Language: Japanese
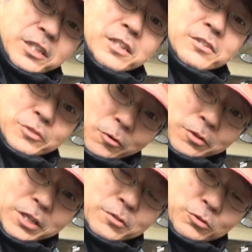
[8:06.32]
ないんですよ。
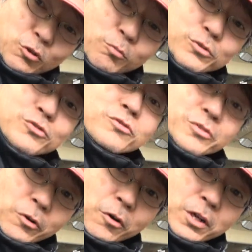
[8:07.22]
結局消耗するんで
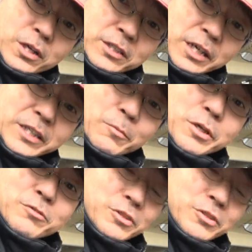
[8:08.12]
すよ。タイヤも減る